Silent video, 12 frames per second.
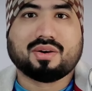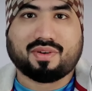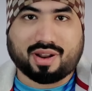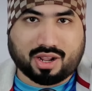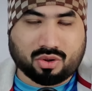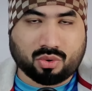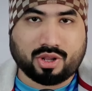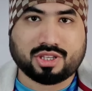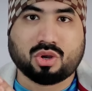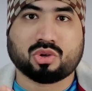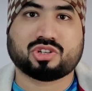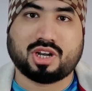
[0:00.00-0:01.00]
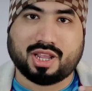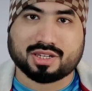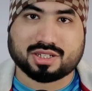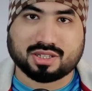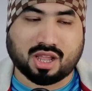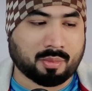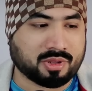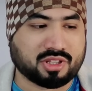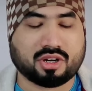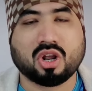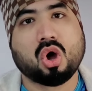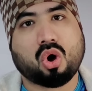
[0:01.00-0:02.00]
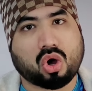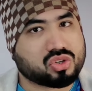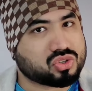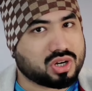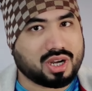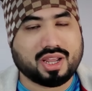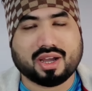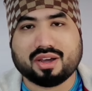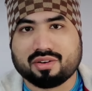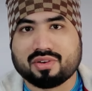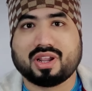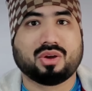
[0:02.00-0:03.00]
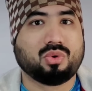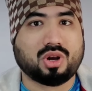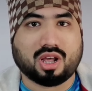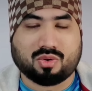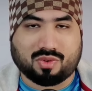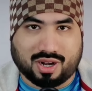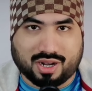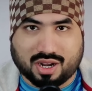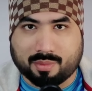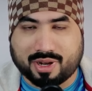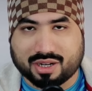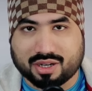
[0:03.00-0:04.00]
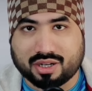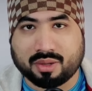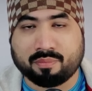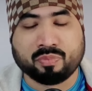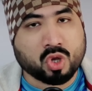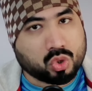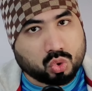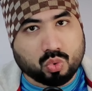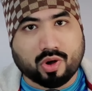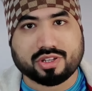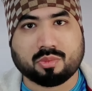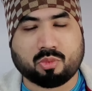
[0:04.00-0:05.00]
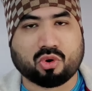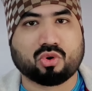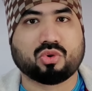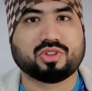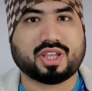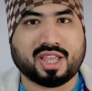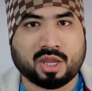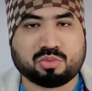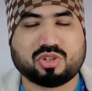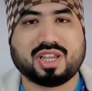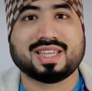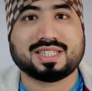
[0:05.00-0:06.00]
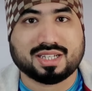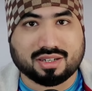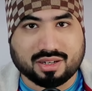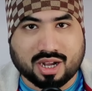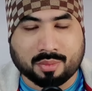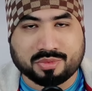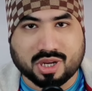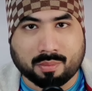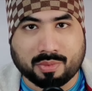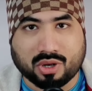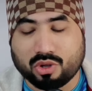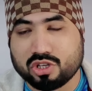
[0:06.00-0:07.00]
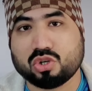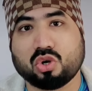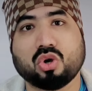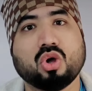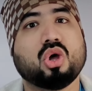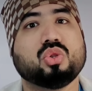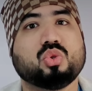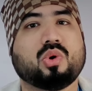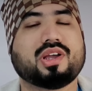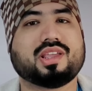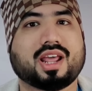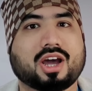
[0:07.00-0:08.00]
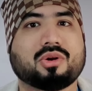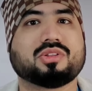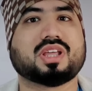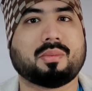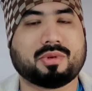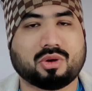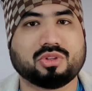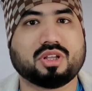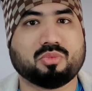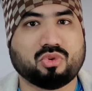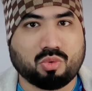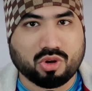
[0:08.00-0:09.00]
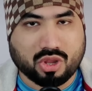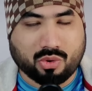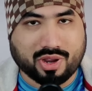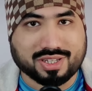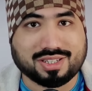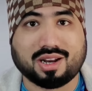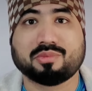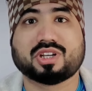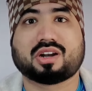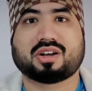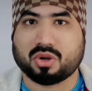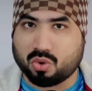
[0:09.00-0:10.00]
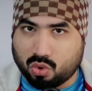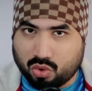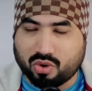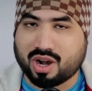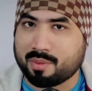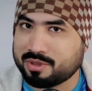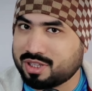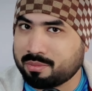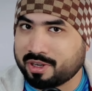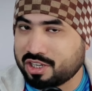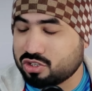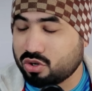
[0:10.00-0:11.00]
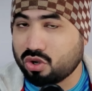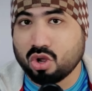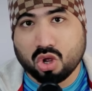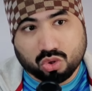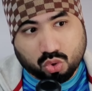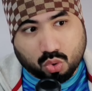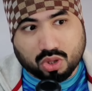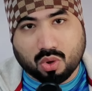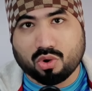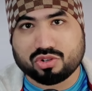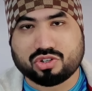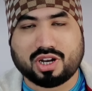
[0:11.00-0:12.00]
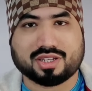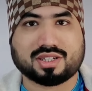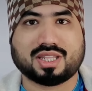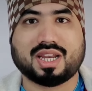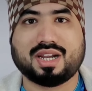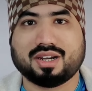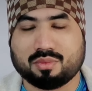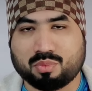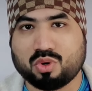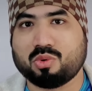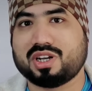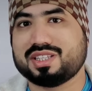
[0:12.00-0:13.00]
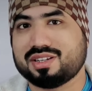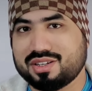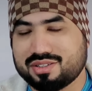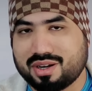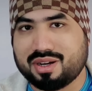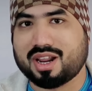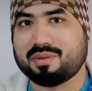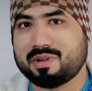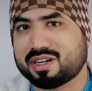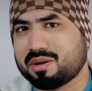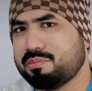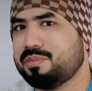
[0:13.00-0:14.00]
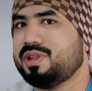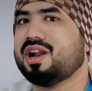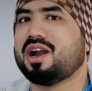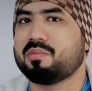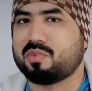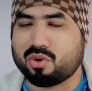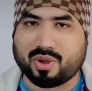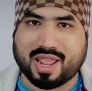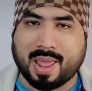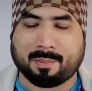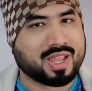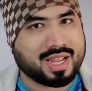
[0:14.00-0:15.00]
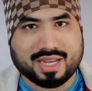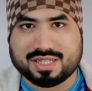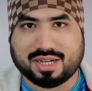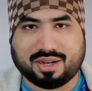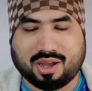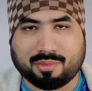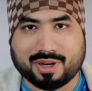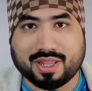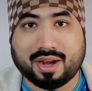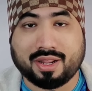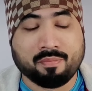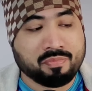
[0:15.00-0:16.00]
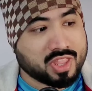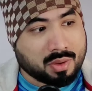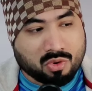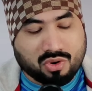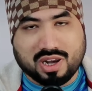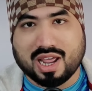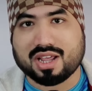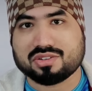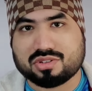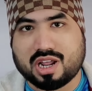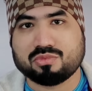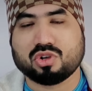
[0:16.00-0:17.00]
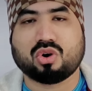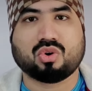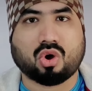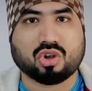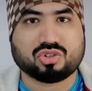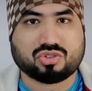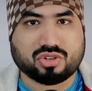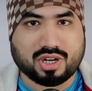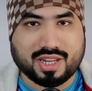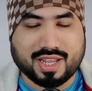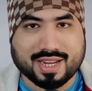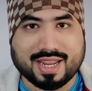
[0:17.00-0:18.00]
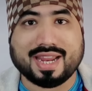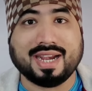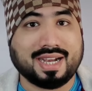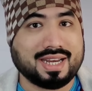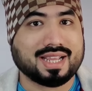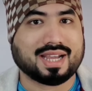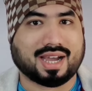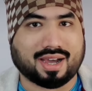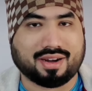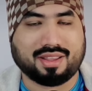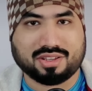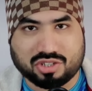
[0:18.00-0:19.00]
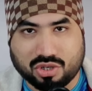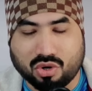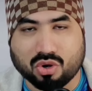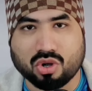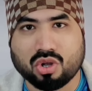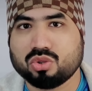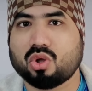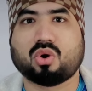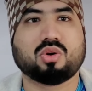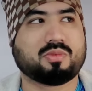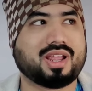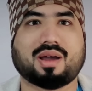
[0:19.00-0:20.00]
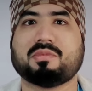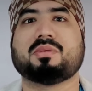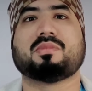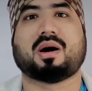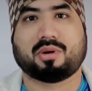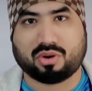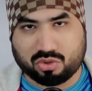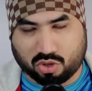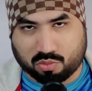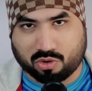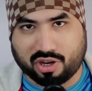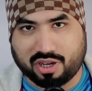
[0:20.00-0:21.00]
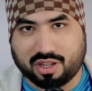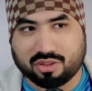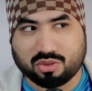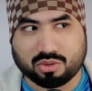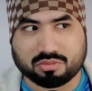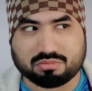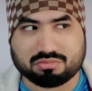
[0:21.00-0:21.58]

ফারাক রয়েছে অস্ট্রেলিয়ার সাথে আমাদের অস্ট্রেলিয়া রেগুলার ওয়ার্ল্ড কাপের একটা টিম দু হাজার পনেরোতে এফসি এশিয়ান কাপ চ্যাম্পিয়ন হয়েছিল দু হাজার এগারোতে আমরা ওদের মুখোমুখি হয়েছিলাম চারটে গোল ওরা আমাদের মেরেছিল তো কোথাও অস্ট্রেলিয়ার সাথে ইন্ডিয়ান ফুটবলের যে রিসেন্ট টাইমে একটা বিরাট বড় গ্যাপ সেটা আমরা জানি এবং লাস্ট টাইম যখন অস্ট্রেলিয়াকে ইন্ডিয়া হারিয়েছিল তখন ভাই আমার বাবারও জন্ম হয়নি তো